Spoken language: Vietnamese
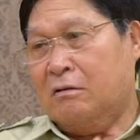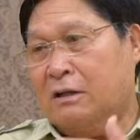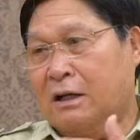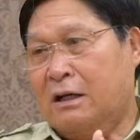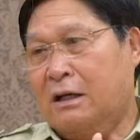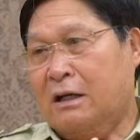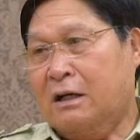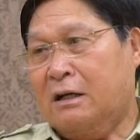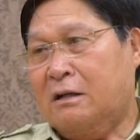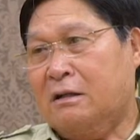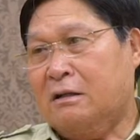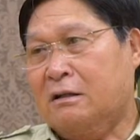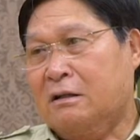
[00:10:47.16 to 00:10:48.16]
có thể
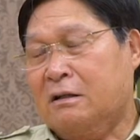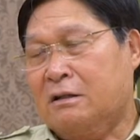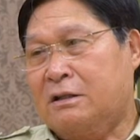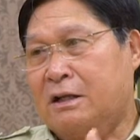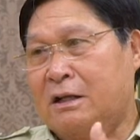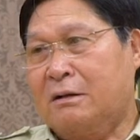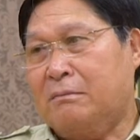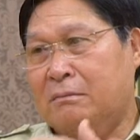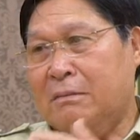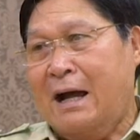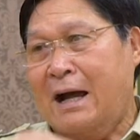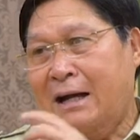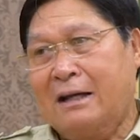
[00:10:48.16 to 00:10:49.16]
là chia làm
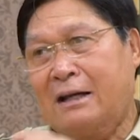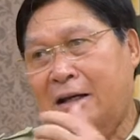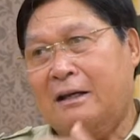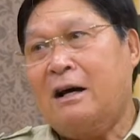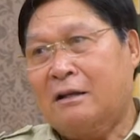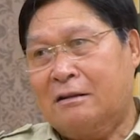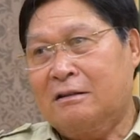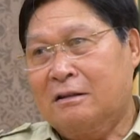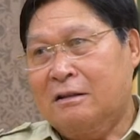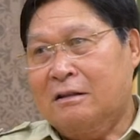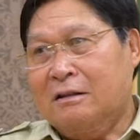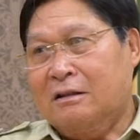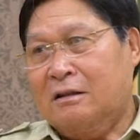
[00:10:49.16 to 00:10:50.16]
ba cái cái đợt
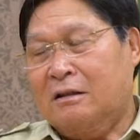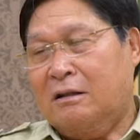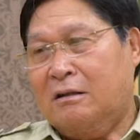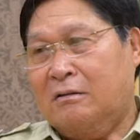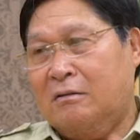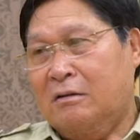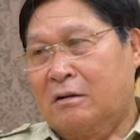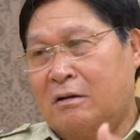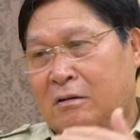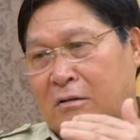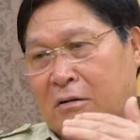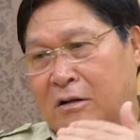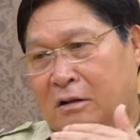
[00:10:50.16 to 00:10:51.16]
à,
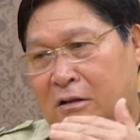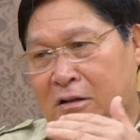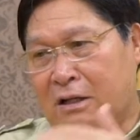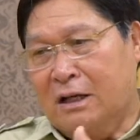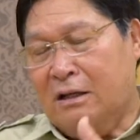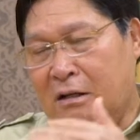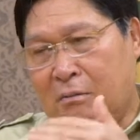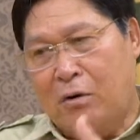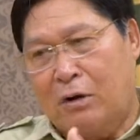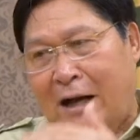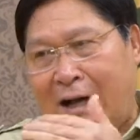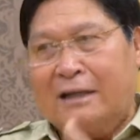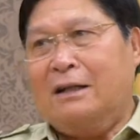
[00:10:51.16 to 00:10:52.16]
đợt thứ nhất là
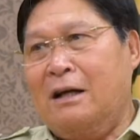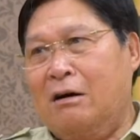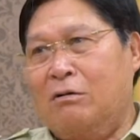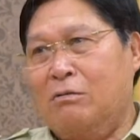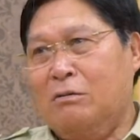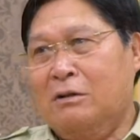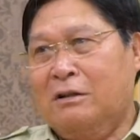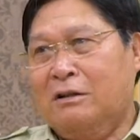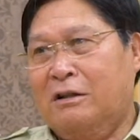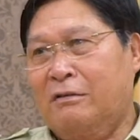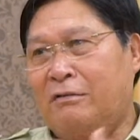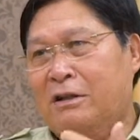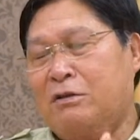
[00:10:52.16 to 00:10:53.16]
một hai tháng đầu
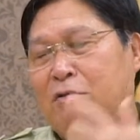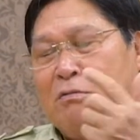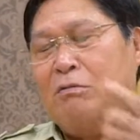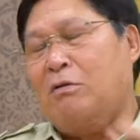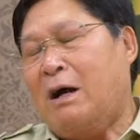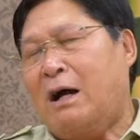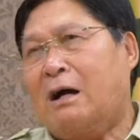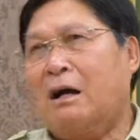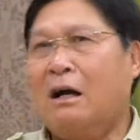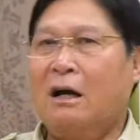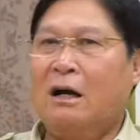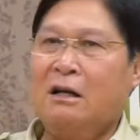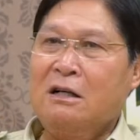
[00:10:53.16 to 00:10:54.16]
thì phải dùng khoảng
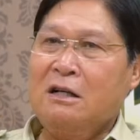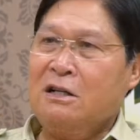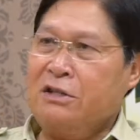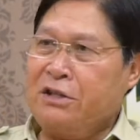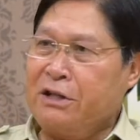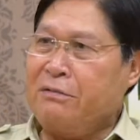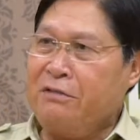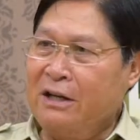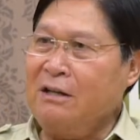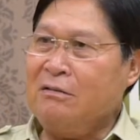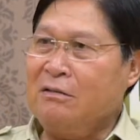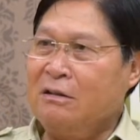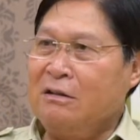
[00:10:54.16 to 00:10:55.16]
à, 9 viên
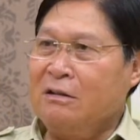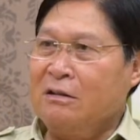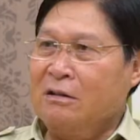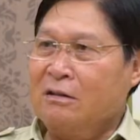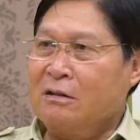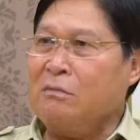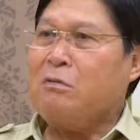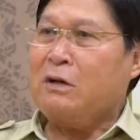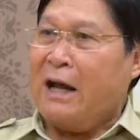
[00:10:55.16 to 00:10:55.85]
trong một